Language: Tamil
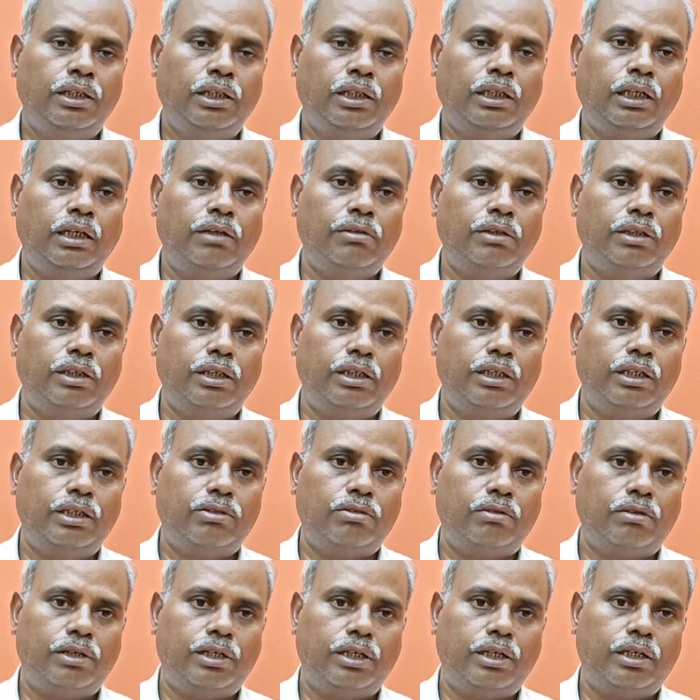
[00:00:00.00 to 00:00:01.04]
இதை தான் வந்து என்ன
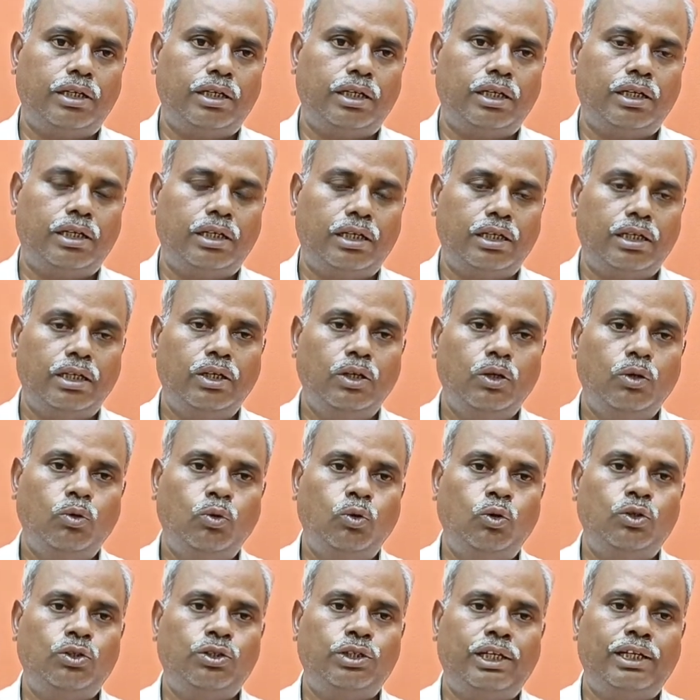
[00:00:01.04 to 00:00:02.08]
சொல்கிறாங்கன்னா
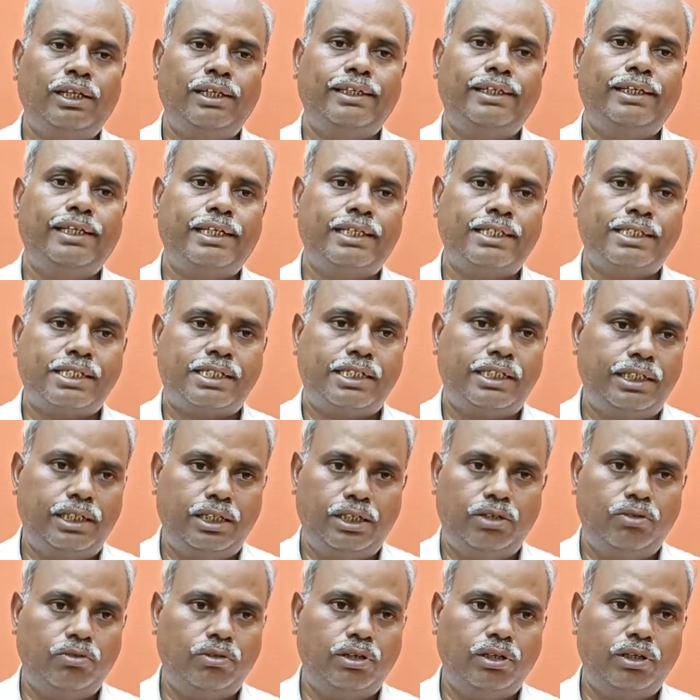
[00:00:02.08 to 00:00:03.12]
ஒரு சிலர்
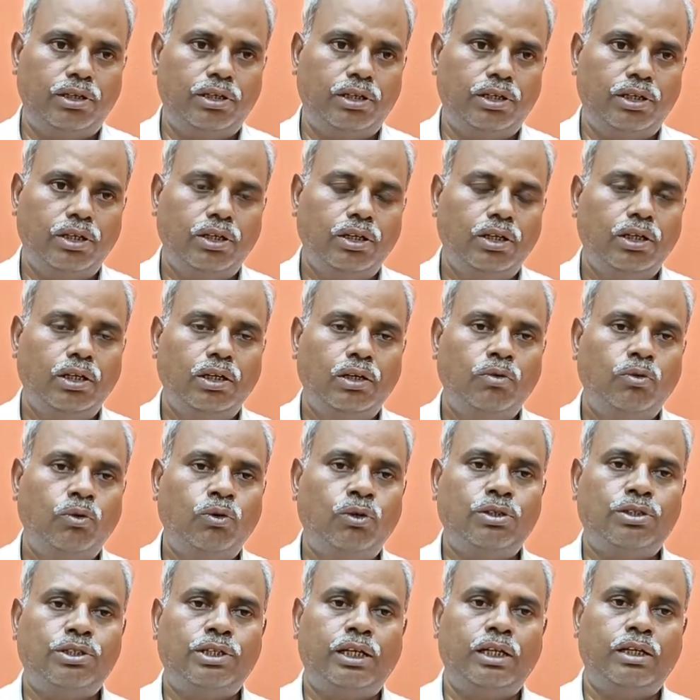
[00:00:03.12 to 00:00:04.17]
கேஸ்ட்ரிக்குன்னு வாங்க
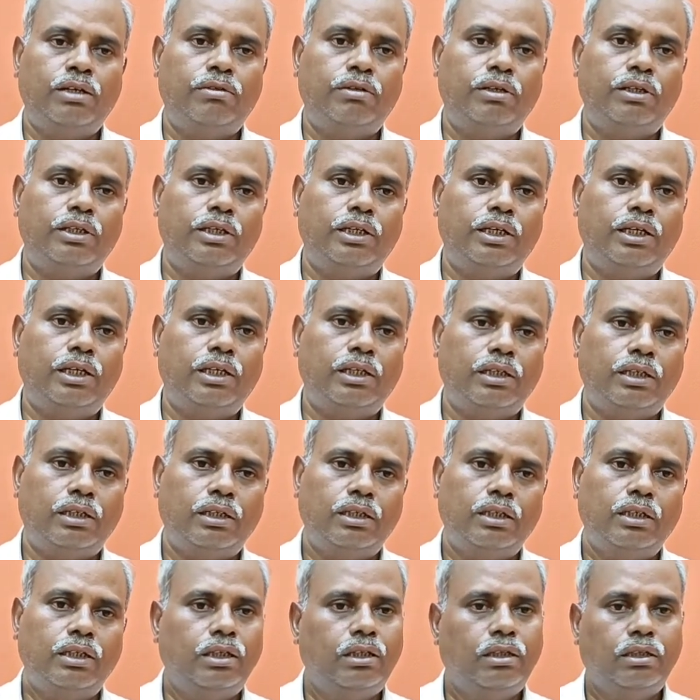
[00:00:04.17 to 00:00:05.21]
ஒரு சிலர் வந்து
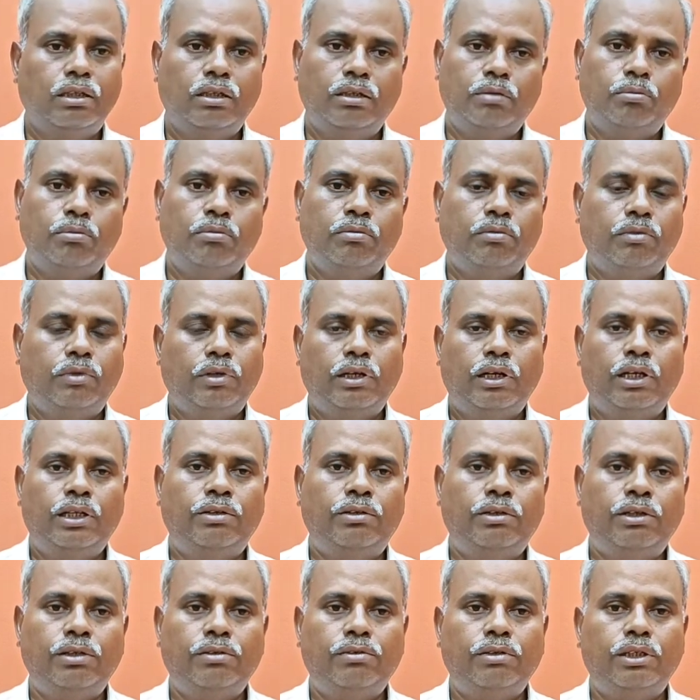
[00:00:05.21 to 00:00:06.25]

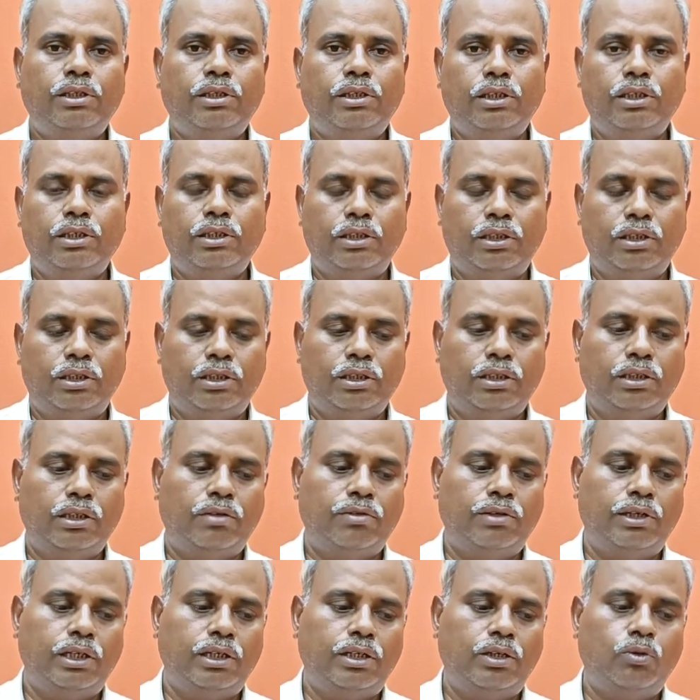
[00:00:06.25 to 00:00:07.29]
அது வந்து
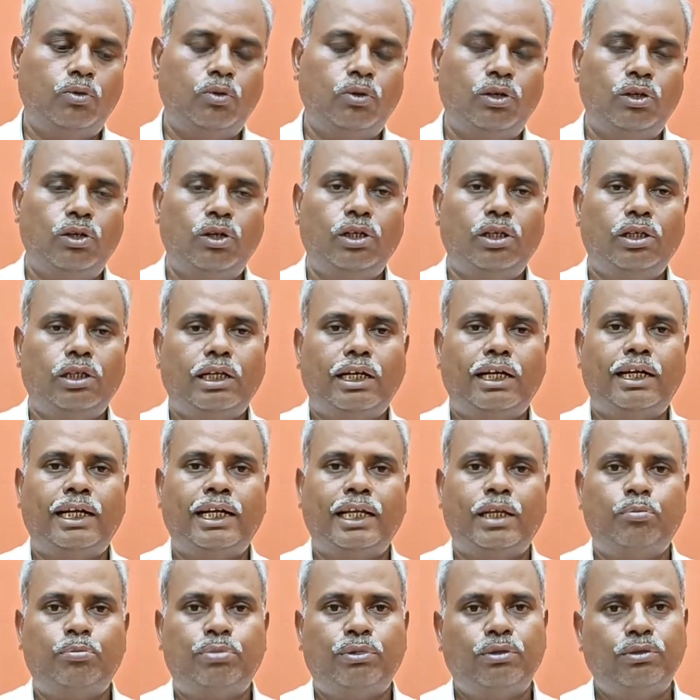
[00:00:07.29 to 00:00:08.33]
அவங்களுக்கு உள்ள
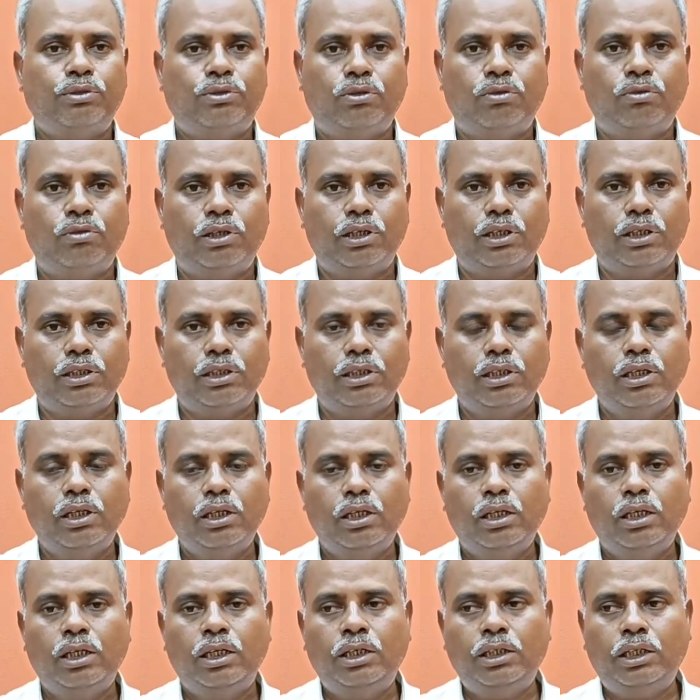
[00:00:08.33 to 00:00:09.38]
அடைப்புன்னு சொல்லுவாங்க
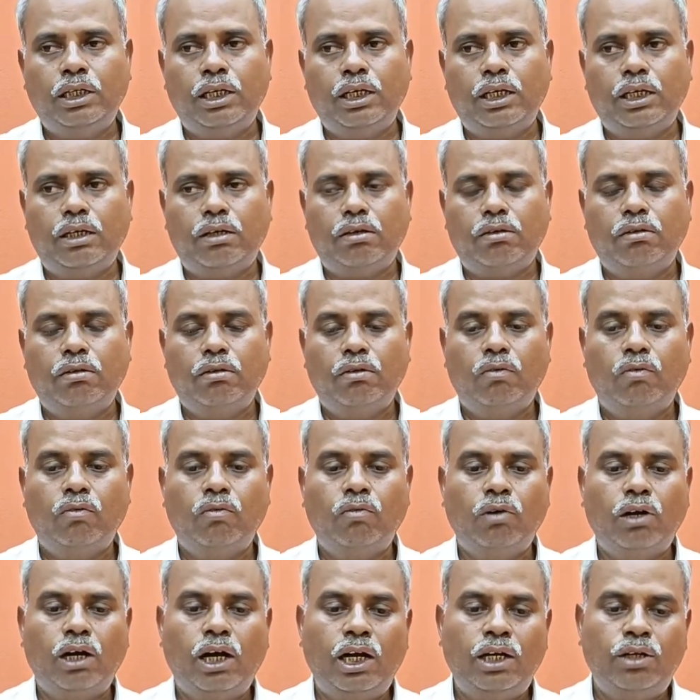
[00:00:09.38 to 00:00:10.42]
இதை
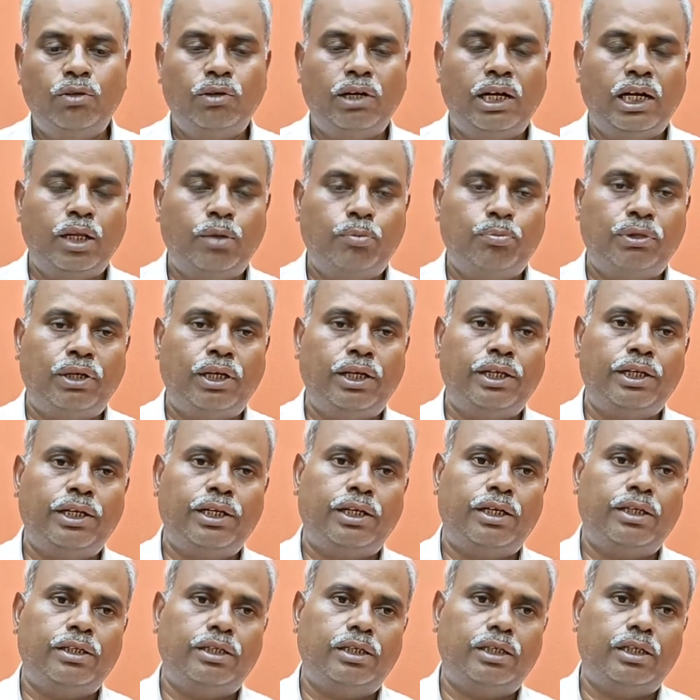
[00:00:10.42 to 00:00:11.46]
வாழ்வு அடைப்பாக
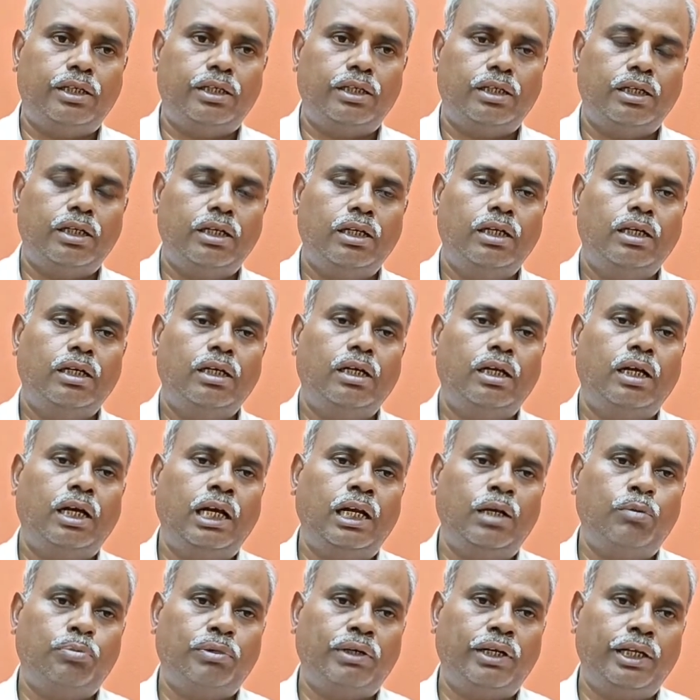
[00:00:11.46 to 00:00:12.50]
இருக்கிறது
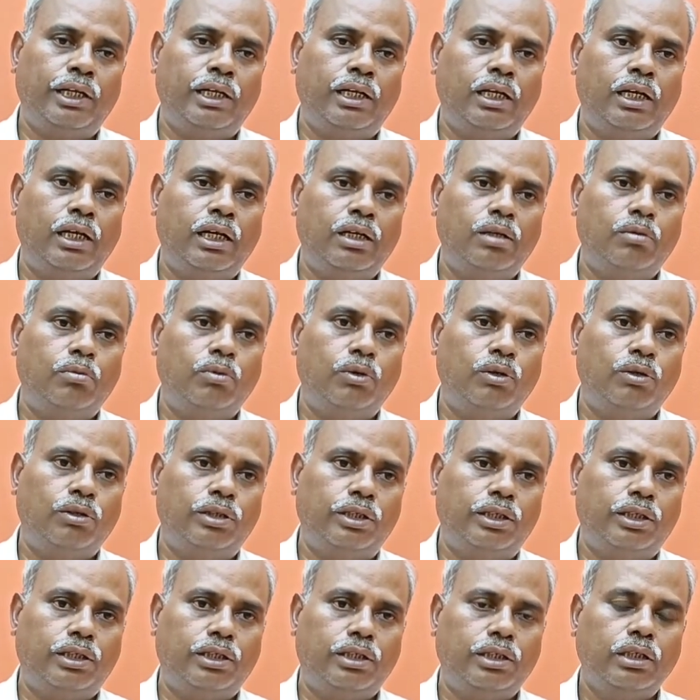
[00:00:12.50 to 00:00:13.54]
நாள் படையில்
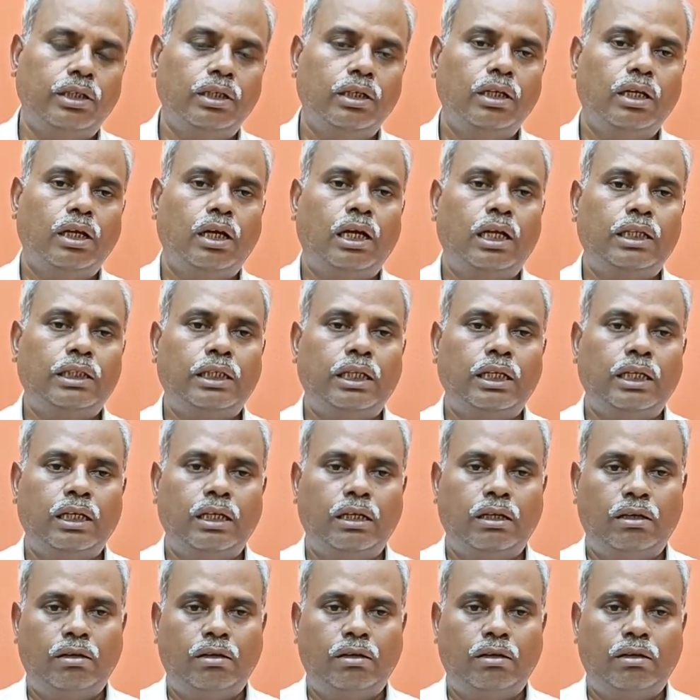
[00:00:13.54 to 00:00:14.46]
ஆகும்போது அந்த